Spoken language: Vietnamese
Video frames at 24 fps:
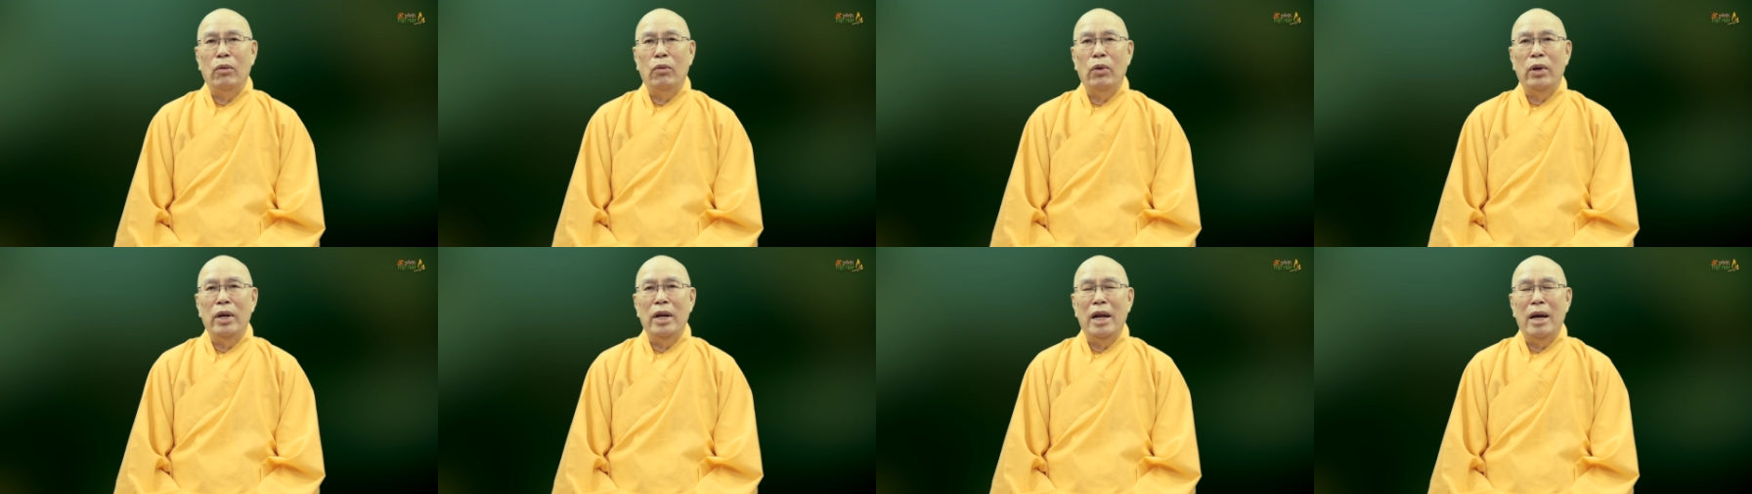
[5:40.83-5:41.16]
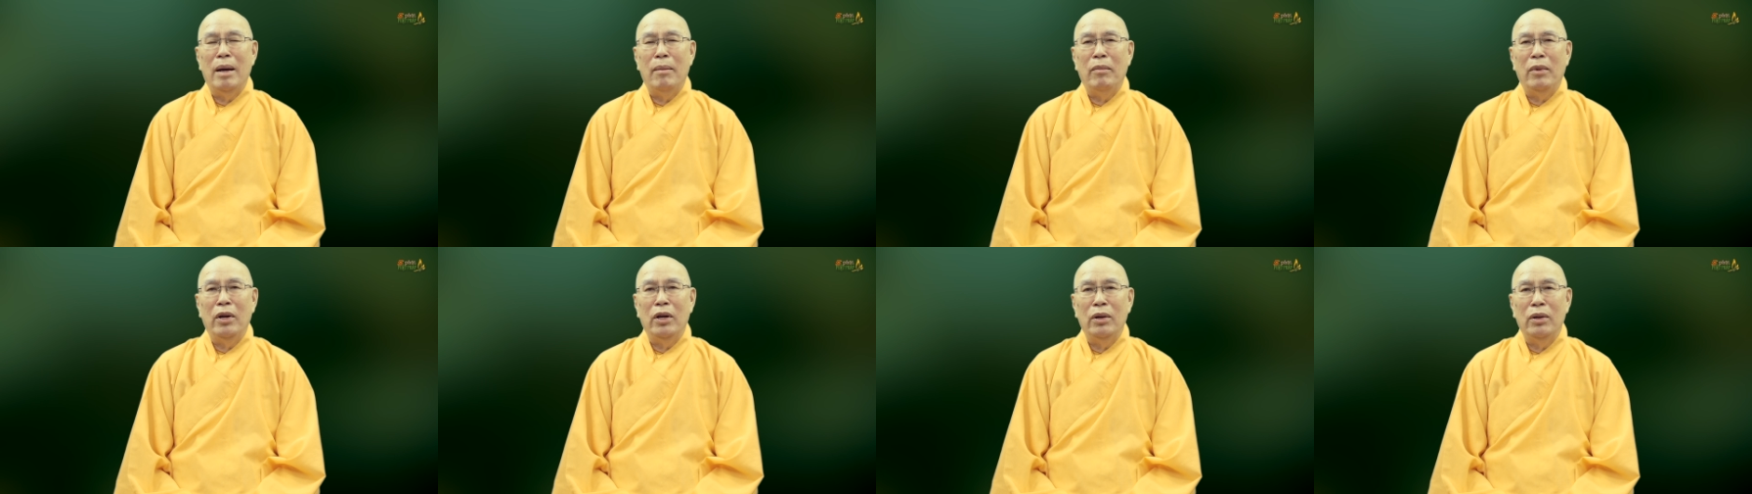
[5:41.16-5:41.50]
quý
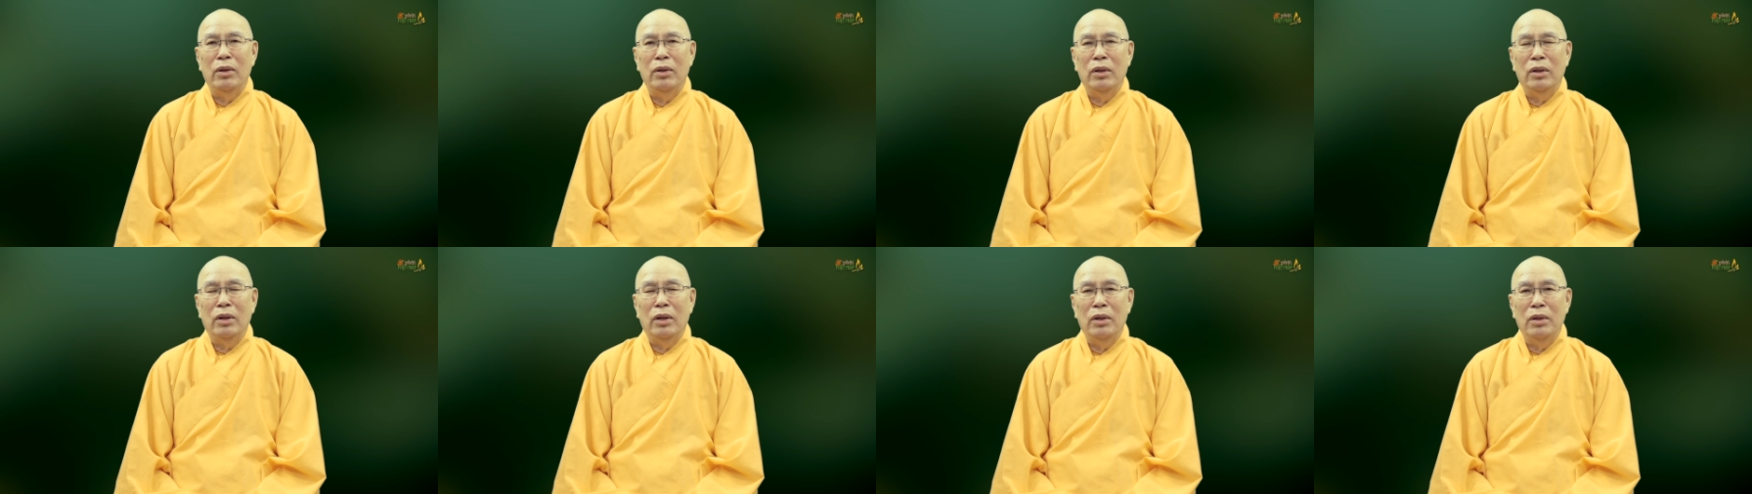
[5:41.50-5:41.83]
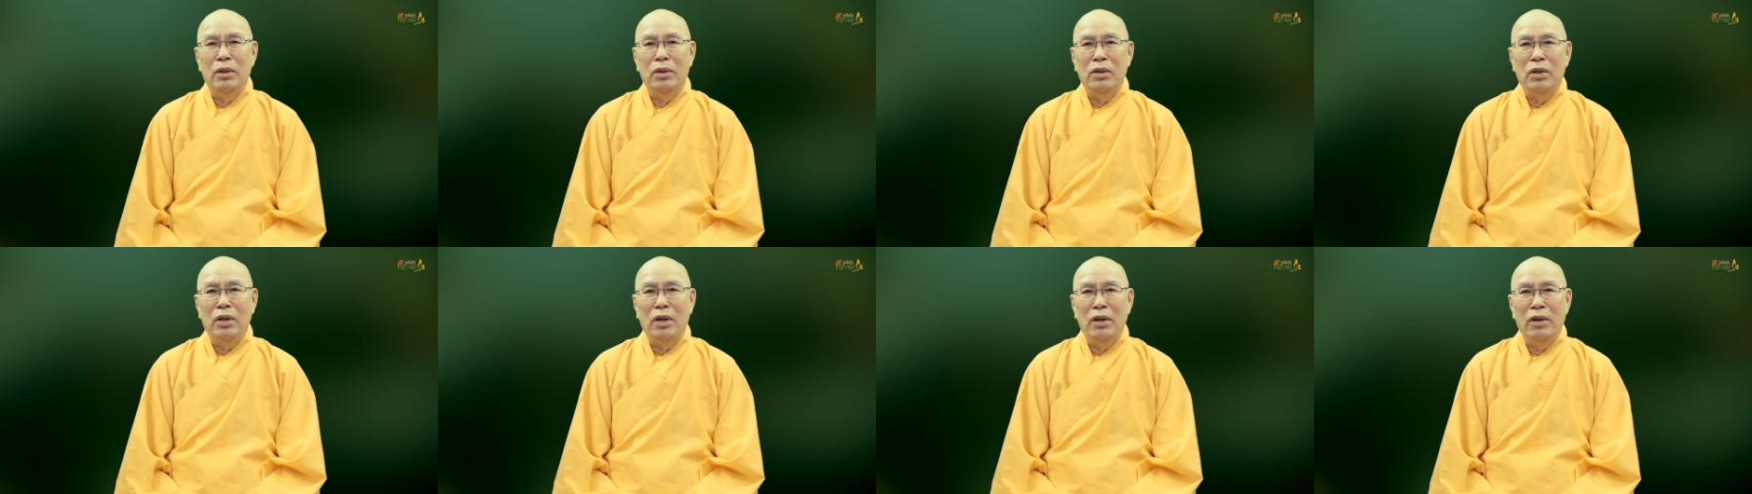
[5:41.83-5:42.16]
nam nữ cư
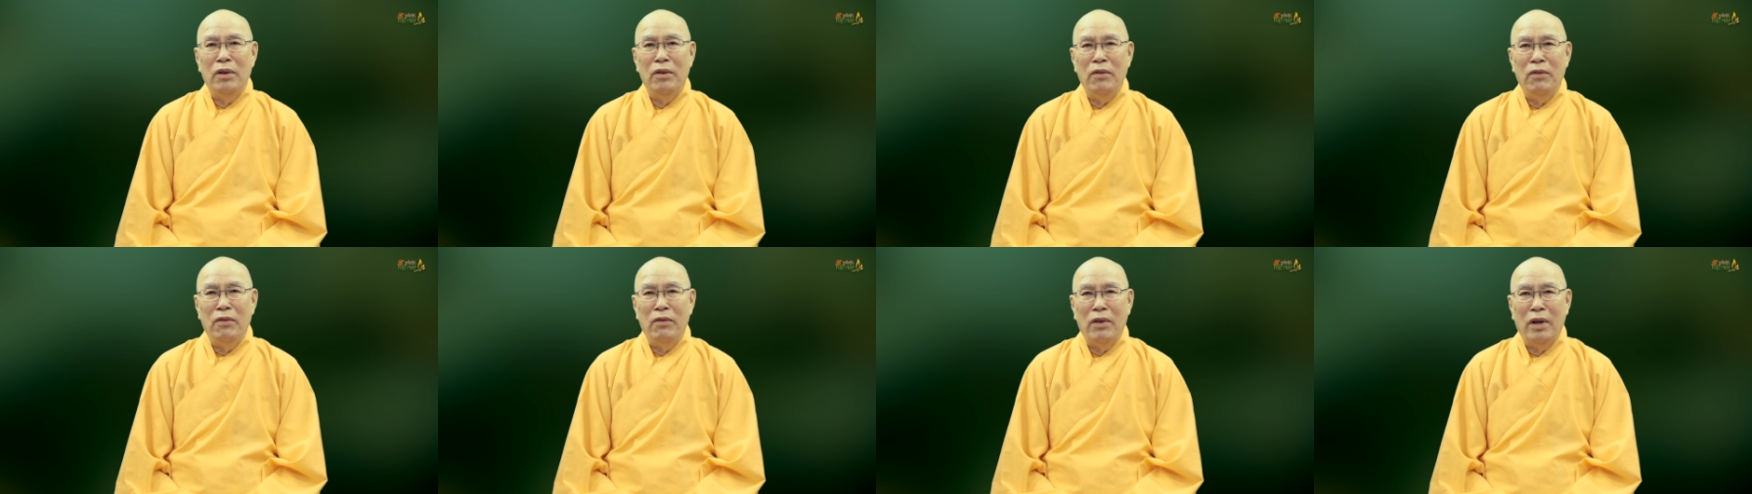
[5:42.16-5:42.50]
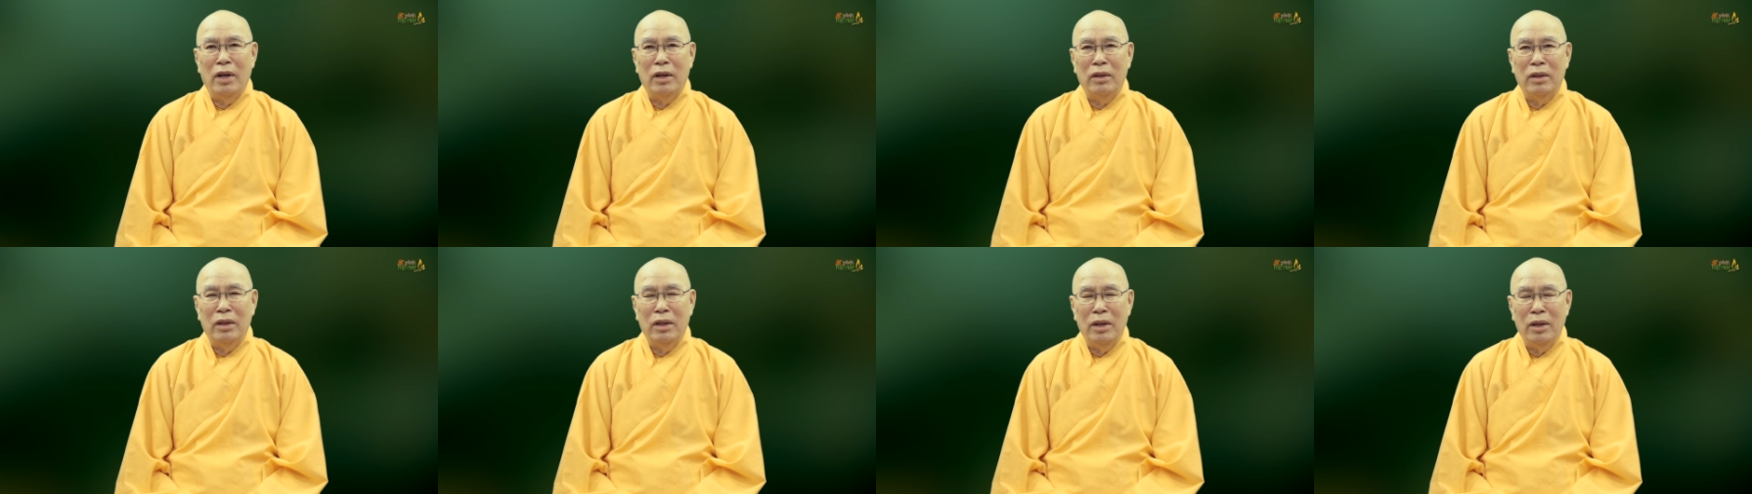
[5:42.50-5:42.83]
sĩ
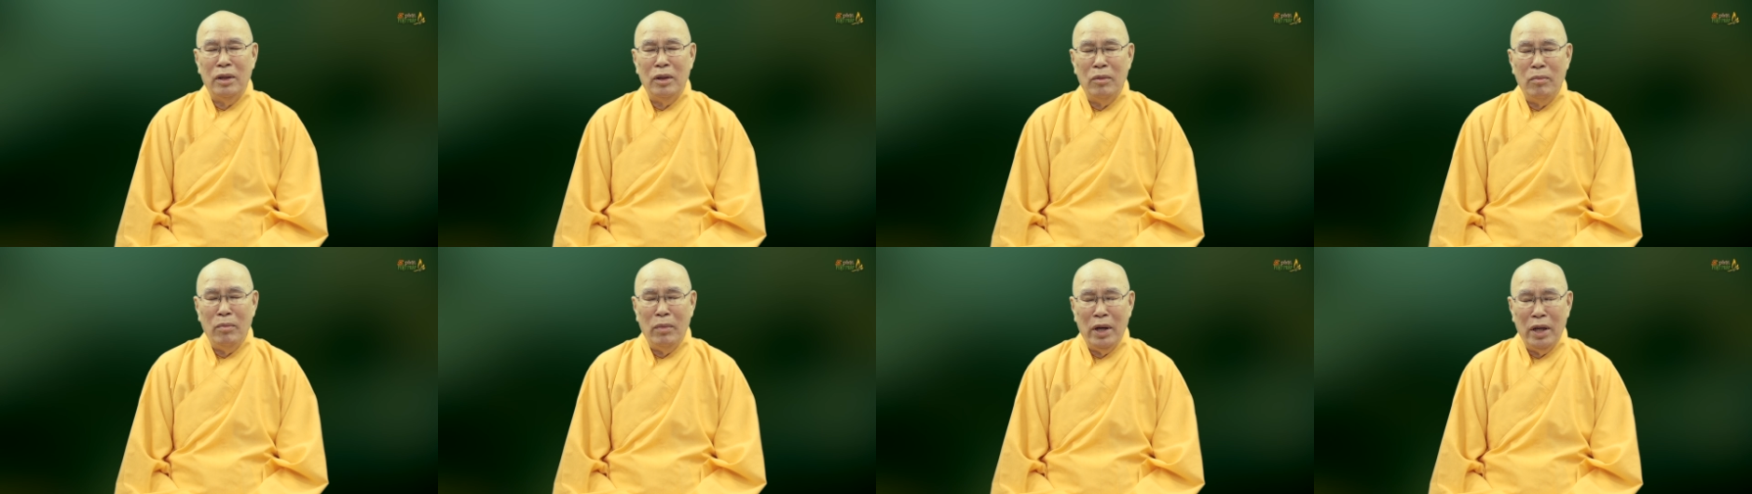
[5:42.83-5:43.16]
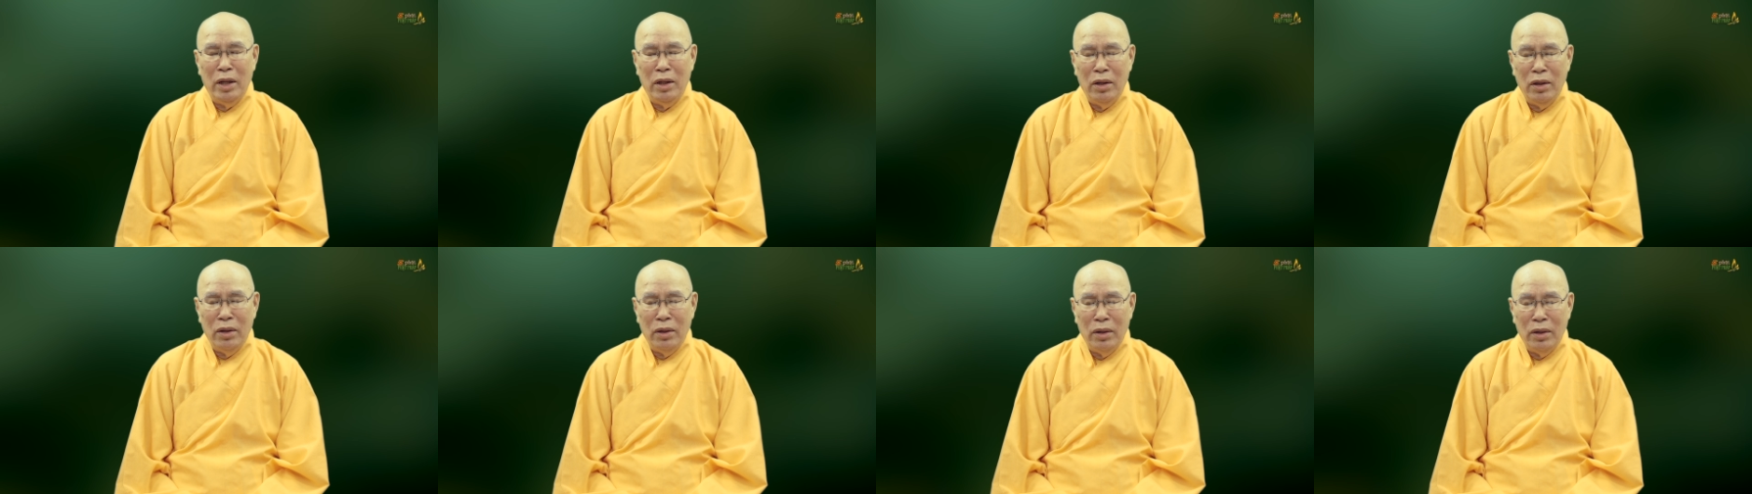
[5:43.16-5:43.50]
Phật tử
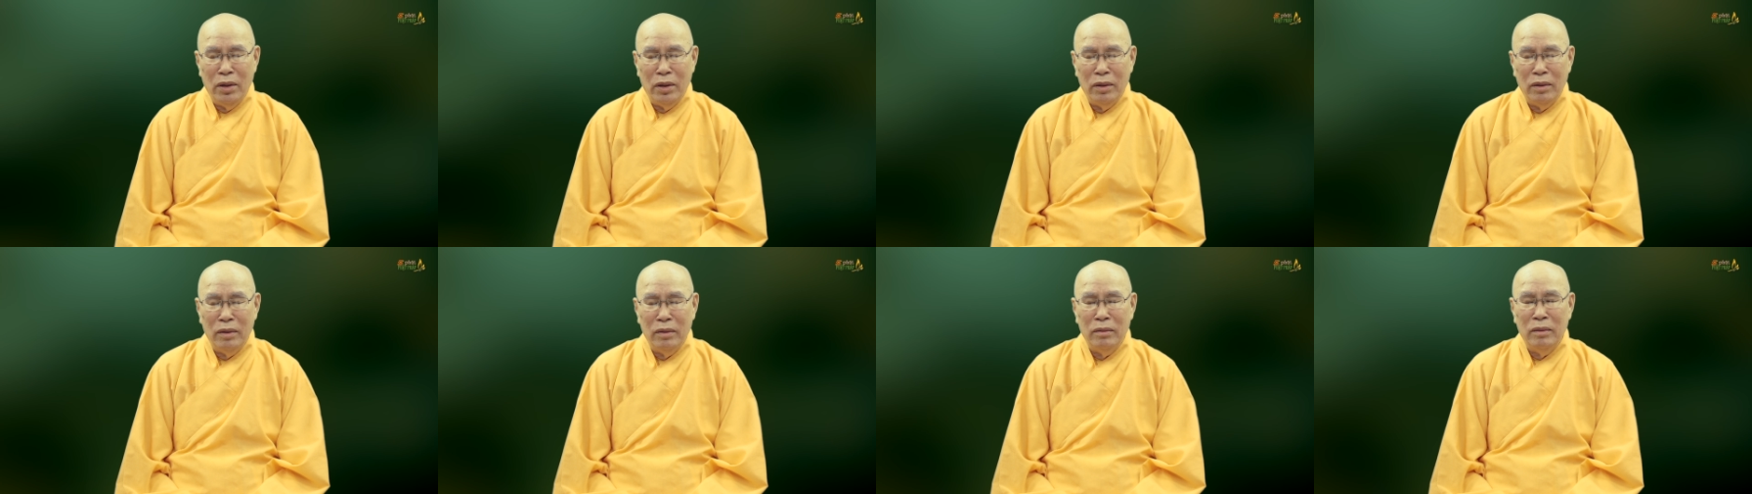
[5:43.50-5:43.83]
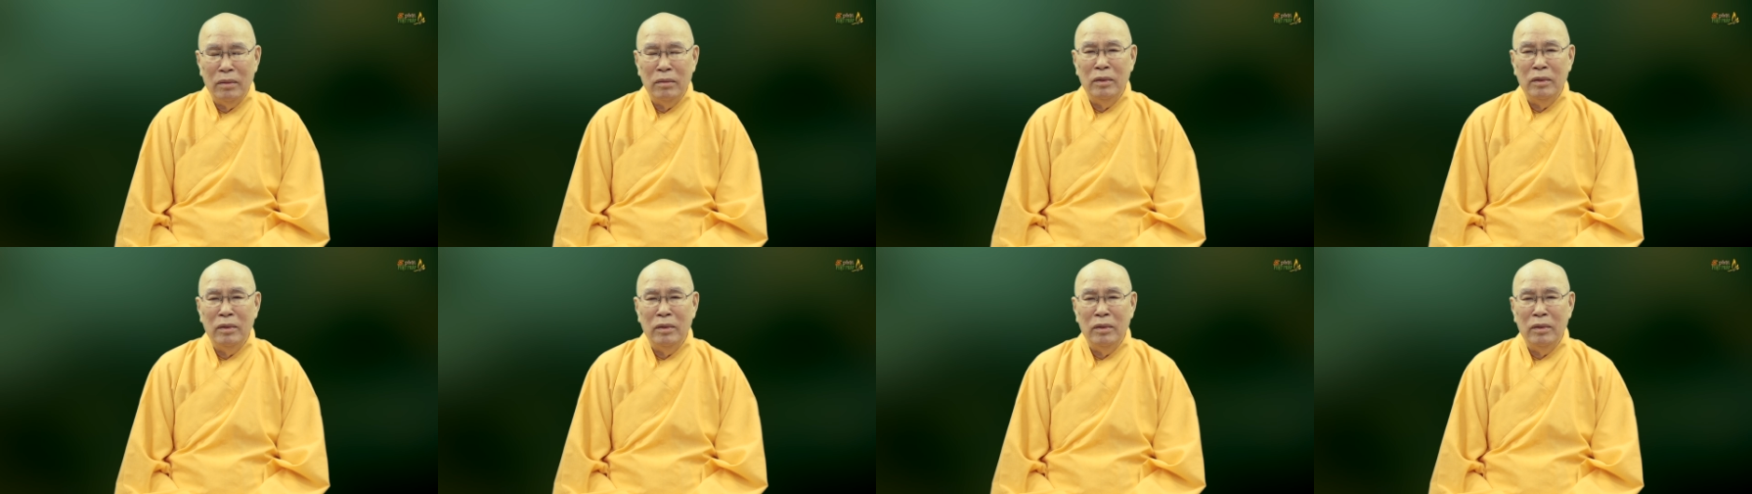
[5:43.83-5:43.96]
mến thương.